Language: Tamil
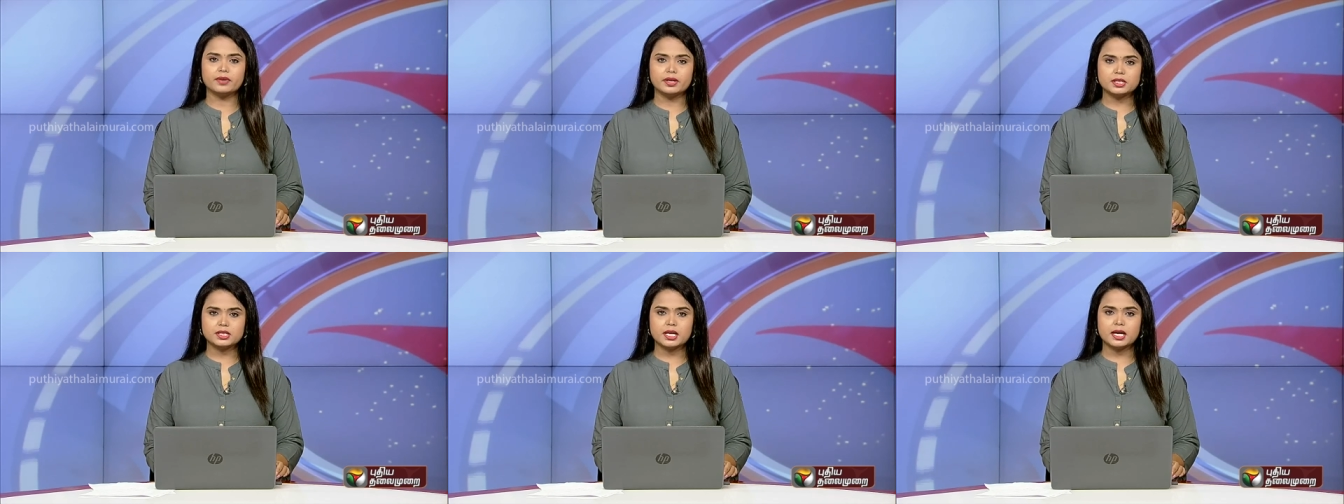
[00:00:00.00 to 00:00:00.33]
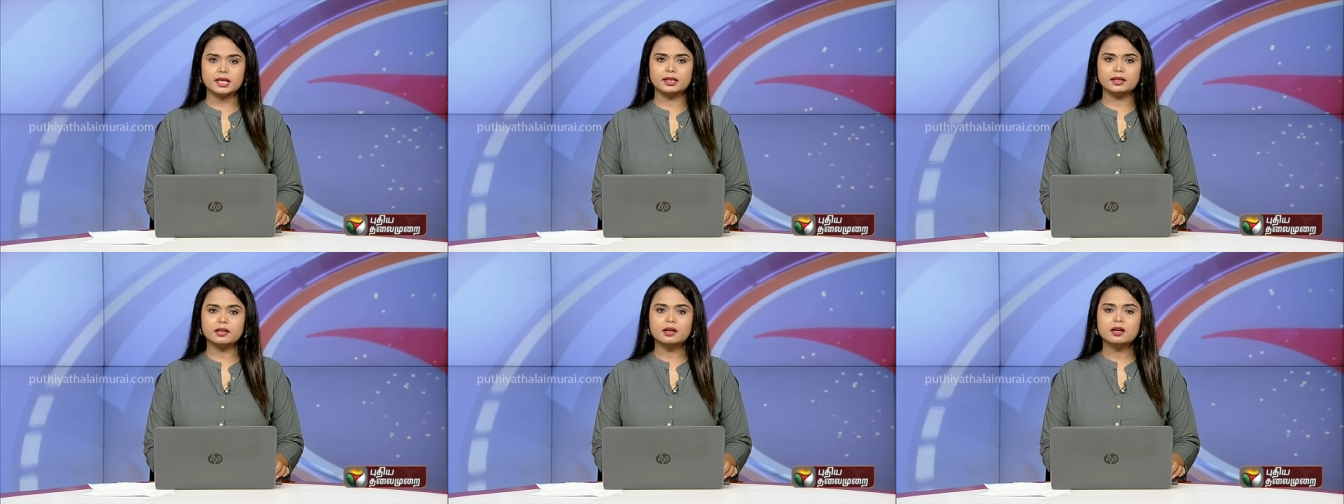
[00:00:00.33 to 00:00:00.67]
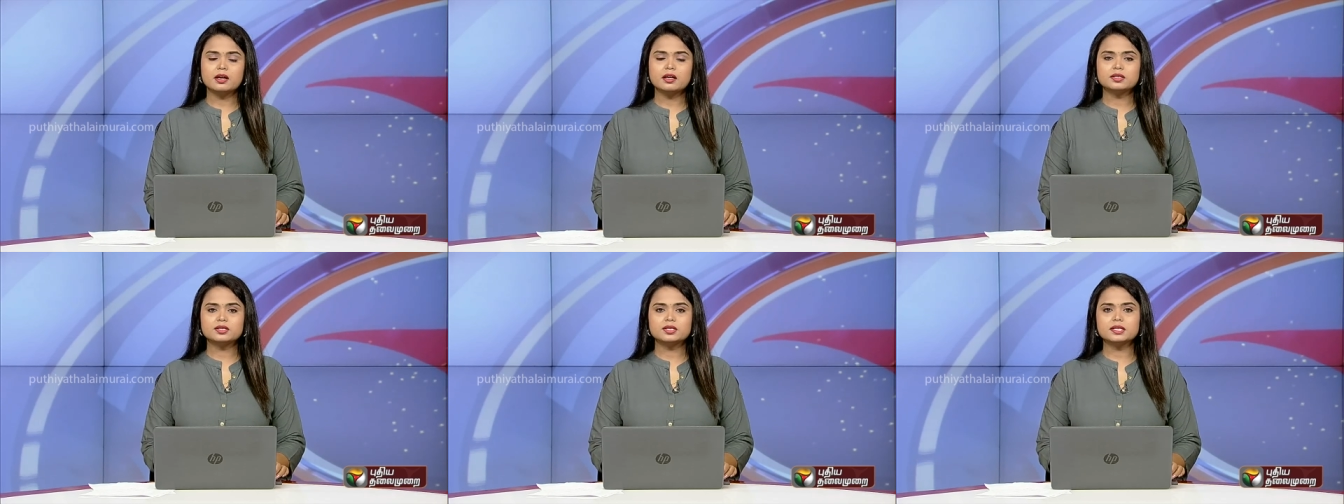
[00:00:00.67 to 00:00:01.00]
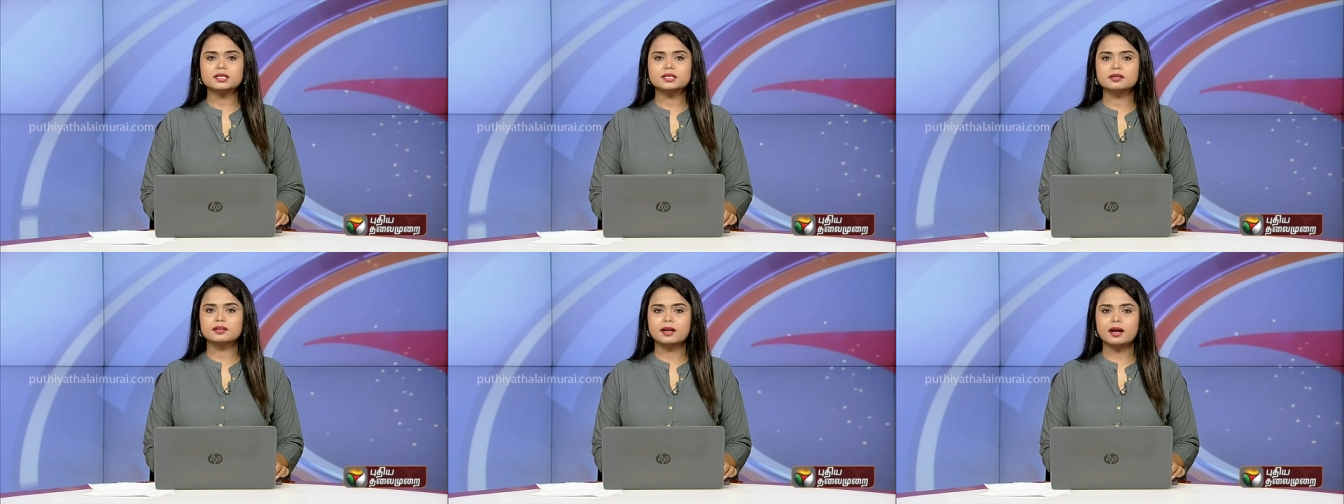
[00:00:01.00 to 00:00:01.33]
வைஷாலி
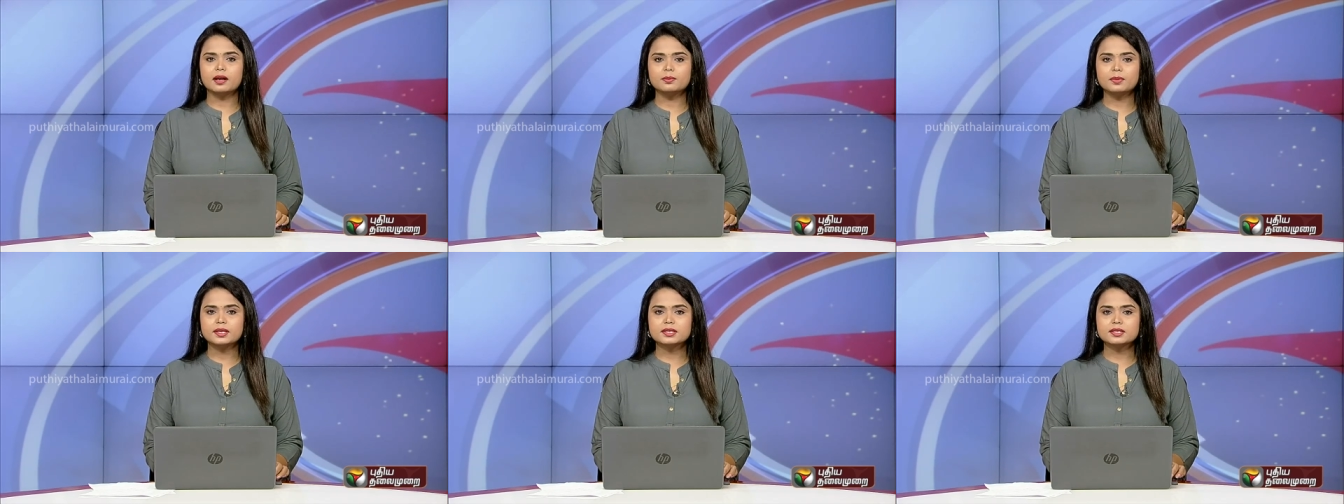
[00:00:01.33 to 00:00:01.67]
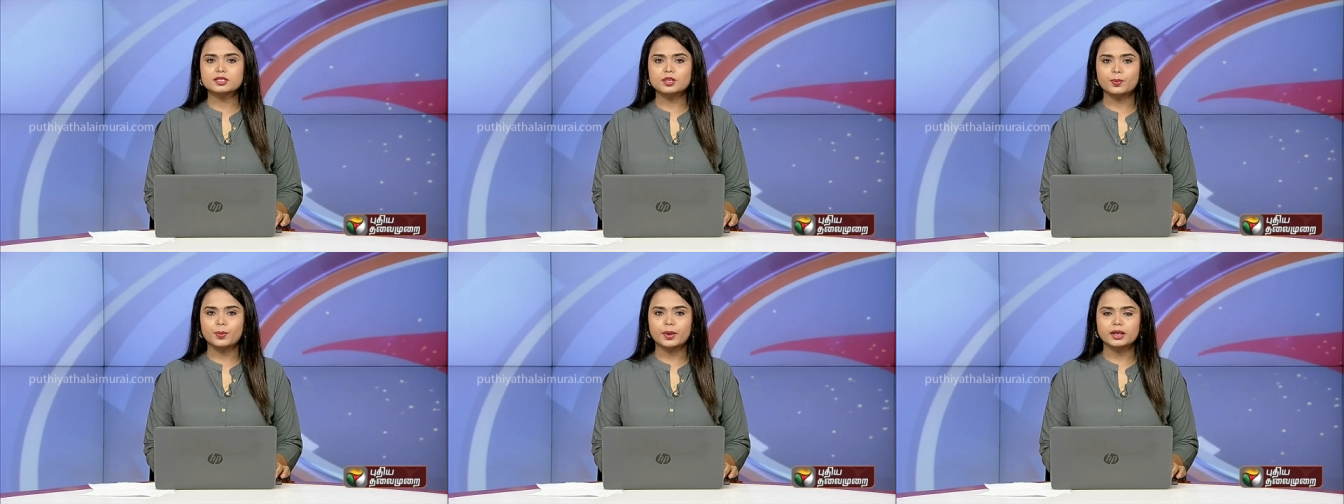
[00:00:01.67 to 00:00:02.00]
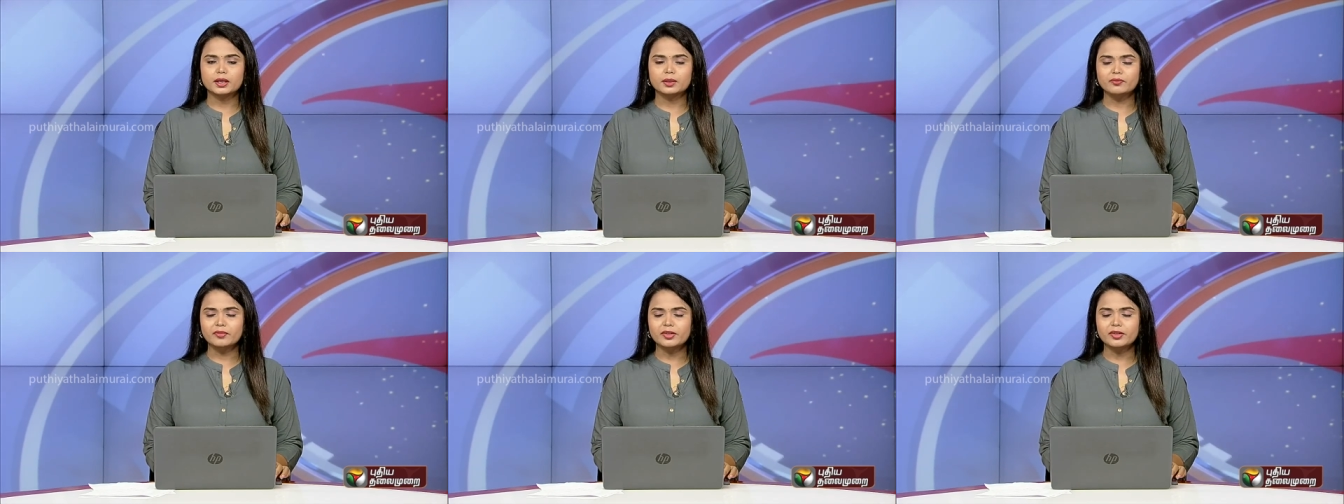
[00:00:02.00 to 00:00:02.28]
செஸ் கிராண்ட் மாஸ்டர் பட்டம்